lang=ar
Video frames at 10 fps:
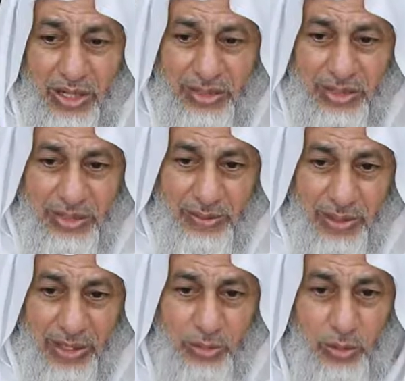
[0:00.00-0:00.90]
هذه
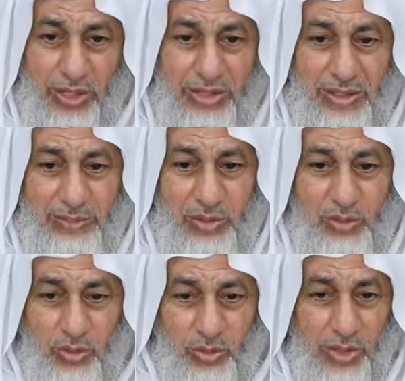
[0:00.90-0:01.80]
الجماعات والأحزاب
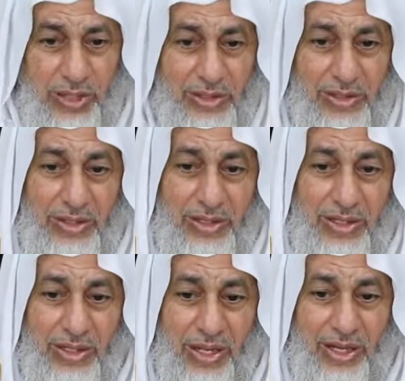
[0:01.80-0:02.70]
تصد عن
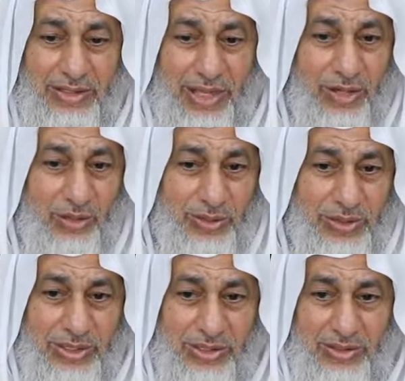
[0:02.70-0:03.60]
عن تعلم
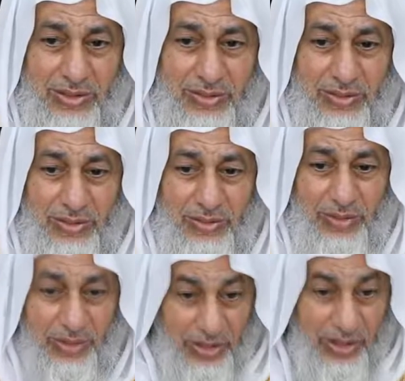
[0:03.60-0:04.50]
الدين في
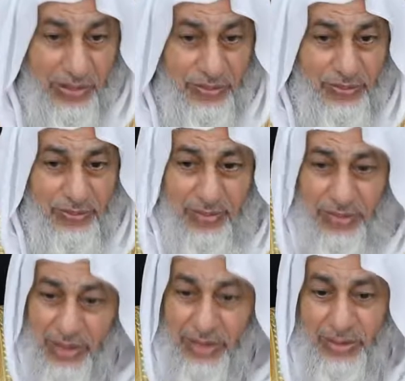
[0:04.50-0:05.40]
الغالب في
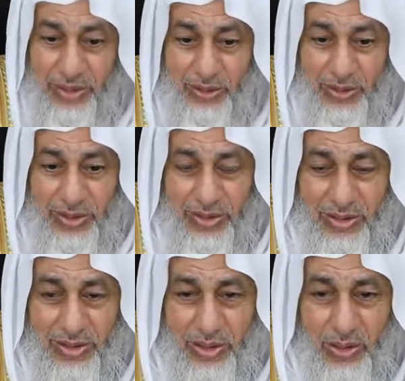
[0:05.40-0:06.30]
غالب الأحوال
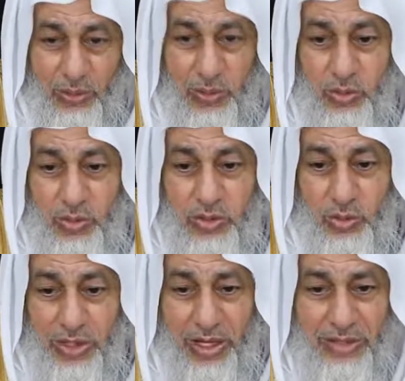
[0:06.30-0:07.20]

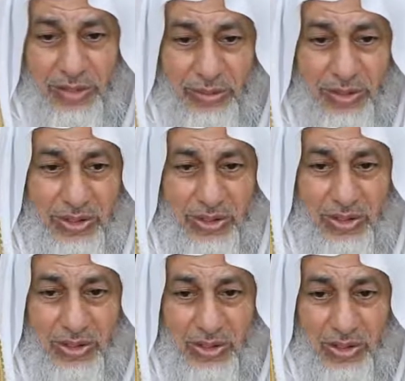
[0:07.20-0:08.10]
وتورثك العصبية
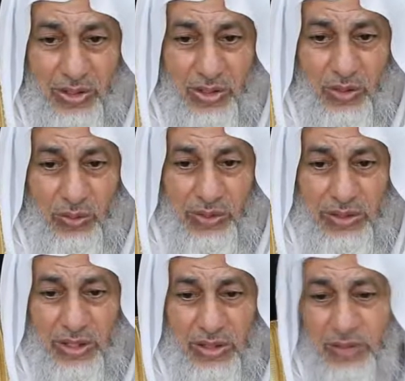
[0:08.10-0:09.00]

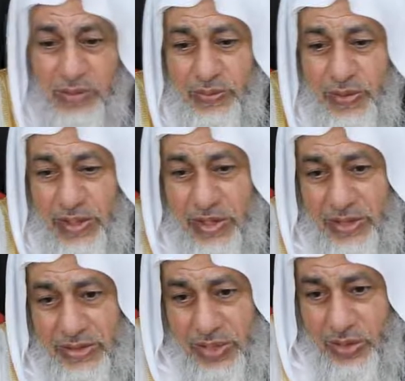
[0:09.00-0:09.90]

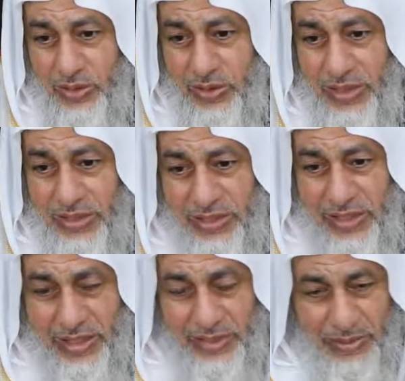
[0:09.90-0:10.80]
فأنصحك أن
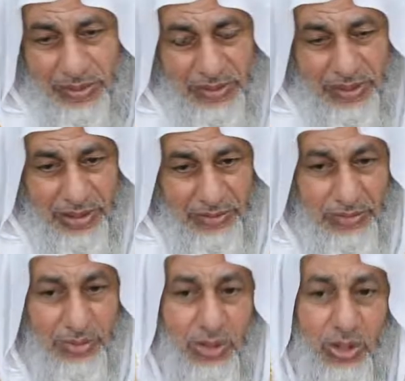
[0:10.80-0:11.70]
تتعلم
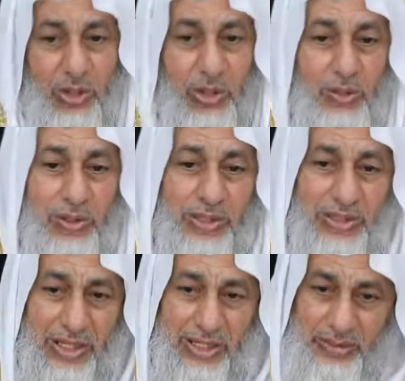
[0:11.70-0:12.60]
الكتاب وأن
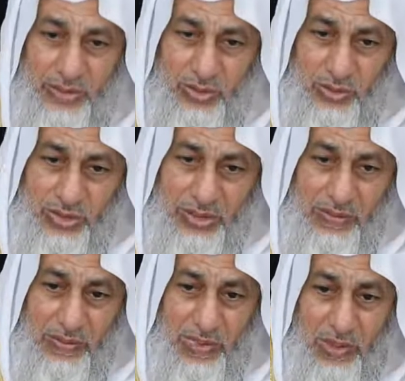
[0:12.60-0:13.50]
تتعلم السنة
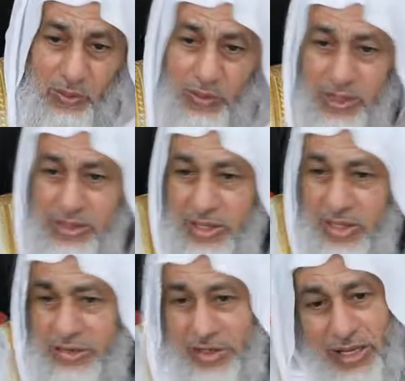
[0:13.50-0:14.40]
ولن
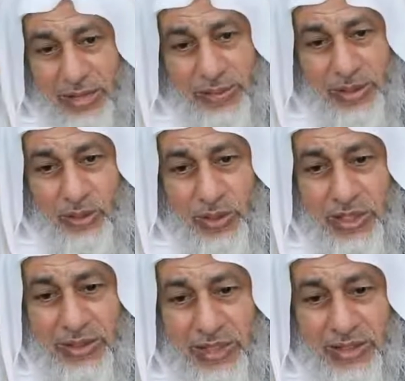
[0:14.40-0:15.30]
تخسر أبدا
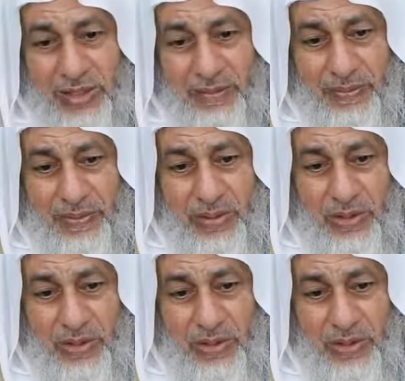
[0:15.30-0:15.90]
ولن تندم